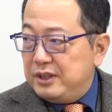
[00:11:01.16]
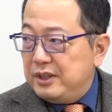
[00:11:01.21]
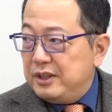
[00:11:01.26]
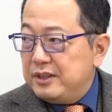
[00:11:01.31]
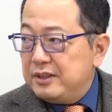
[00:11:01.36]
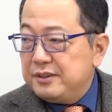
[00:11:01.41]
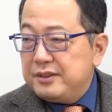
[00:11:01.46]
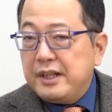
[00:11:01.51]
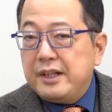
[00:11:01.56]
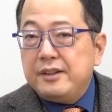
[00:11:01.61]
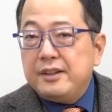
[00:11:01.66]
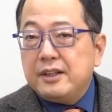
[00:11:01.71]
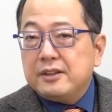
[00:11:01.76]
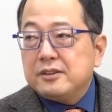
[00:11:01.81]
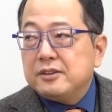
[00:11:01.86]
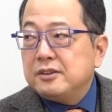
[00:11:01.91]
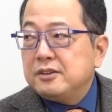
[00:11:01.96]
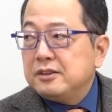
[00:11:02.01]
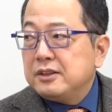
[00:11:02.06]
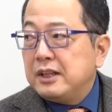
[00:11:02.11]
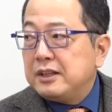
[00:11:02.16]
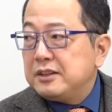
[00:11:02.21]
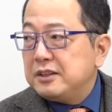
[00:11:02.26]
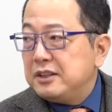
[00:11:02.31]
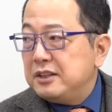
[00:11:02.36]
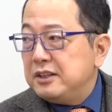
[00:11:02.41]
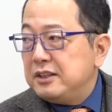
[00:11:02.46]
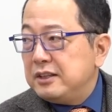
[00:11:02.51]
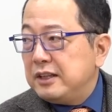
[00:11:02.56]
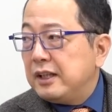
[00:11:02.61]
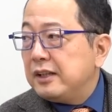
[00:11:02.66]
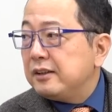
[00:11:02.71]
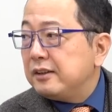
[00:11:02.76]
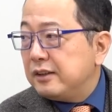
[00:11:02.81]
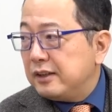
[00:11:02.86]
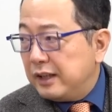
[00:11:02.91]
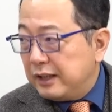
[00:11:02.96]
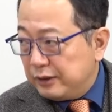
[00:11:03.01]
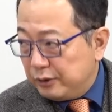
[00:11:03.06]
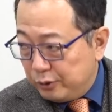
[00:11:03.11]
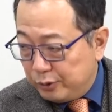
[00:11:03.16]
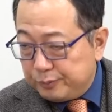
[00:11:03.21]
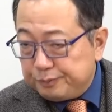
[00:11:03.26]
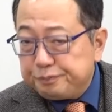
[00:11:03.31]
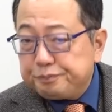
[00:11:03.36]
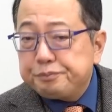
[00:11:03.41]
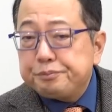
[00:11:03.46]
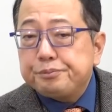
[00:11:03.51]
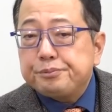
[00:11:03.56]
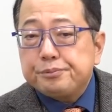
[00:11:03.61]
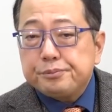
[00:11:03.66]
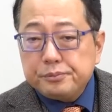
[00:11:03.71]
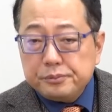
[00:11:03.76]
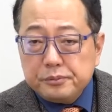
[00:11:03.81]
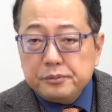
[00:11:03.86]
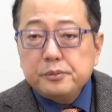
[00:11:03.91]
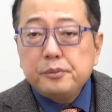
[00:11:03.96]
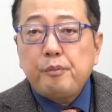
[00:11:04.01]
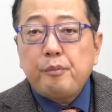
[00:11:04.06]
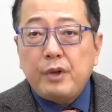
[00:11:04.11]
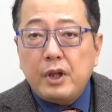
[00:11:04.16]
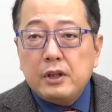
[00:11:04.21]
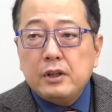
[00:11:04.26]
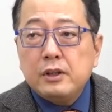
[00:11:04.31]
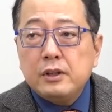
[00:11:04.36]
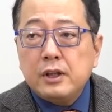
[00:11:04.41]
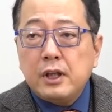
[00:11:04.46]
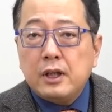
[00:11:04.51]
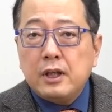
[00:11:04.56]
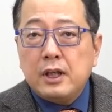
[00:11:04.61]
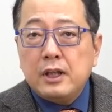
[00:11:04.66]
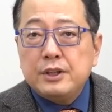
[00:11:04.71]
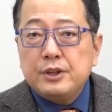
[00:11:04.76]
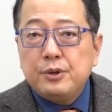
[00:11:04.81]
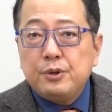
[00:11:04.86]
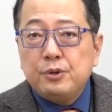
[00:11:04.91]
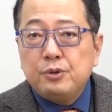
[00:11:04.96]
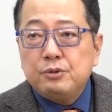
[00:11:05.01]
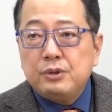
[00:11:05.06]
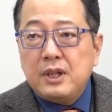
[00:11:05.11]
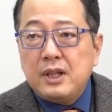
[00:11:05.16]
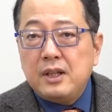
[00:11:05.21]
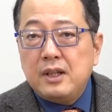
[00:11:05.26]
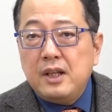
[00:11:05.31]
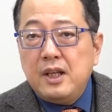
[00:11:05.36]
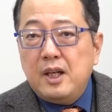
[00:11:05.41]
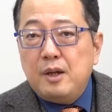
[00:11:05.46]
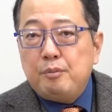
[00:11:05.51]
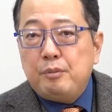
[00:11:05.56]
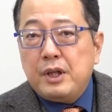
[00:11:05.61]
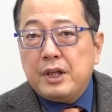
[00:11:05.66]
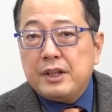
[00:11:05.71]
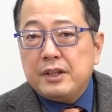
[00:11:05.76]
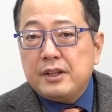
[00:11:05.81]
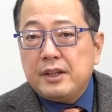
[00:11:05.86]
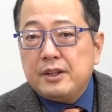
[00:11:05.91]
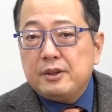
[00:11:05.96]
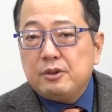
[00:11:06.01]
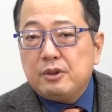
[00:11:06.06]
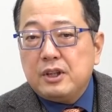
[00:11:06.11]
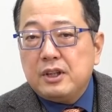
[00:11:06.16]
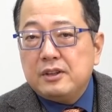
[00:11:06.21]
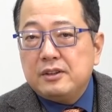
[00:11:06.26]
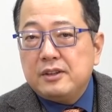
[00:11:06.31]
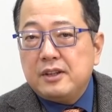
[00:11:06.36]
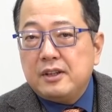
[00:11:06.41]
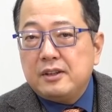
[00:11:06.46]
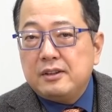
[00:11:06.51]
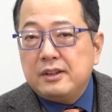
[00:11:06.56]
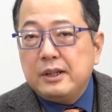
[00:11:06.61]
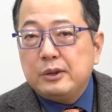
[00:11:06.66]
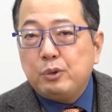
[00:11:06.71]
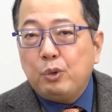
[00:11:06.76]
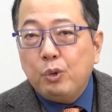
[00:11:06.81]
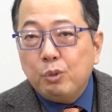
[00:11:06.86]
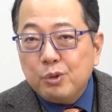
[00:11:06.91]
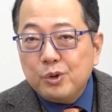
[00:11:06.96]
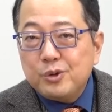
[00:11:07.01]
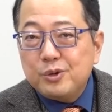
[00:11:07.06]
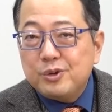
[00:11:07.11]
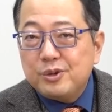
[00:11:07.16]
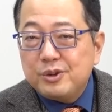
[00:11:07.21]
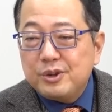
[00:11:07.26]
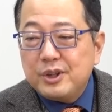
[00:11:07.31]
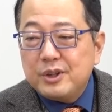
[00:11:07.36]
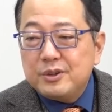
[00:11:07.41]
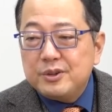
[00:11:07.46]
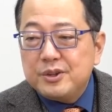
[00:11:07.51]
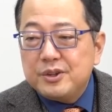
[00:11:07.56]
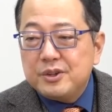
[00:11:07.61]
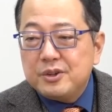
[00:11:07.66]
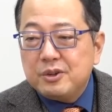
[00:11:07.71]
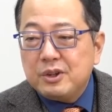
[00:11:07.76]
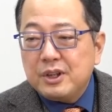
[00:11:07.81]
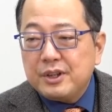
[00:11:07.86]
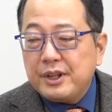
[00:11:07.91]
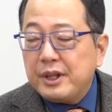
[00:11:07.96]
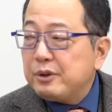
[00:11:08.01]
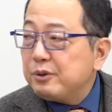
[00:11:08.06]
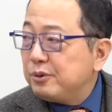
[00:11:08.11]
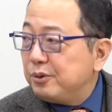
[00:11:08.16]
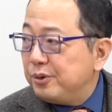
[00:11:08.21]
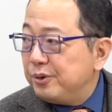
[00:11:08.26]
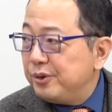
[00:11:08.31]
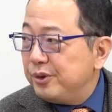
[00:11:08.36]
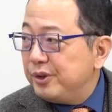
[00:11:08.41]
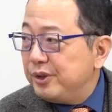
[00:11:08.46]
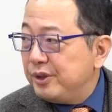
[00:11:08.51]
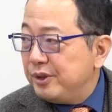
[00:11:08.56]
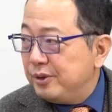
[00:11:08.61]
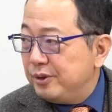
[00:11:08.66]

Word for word: うん、戦略勝ちなんだと。だから日本は負けたけど勝ったんだと思ってる人が結構い